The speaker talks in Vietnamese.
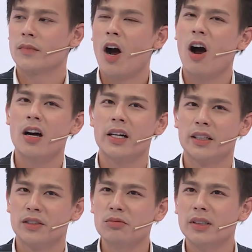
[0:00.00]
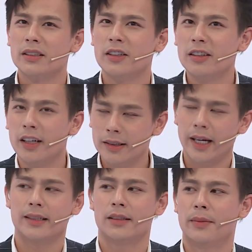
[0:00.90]
Đó là đúng là những thử
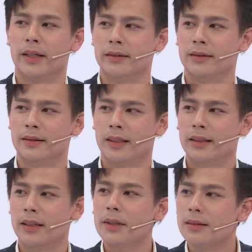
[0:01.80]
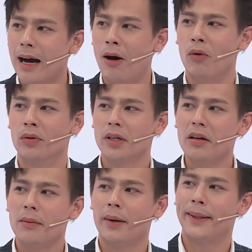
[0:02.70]
thách cho mình, những cái bước đầu, nếu
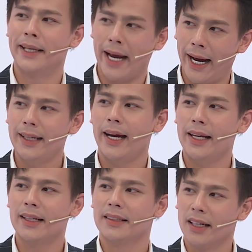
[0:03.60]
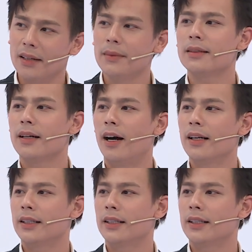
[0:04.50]
như mà mình nản ngay từ những cái bước đó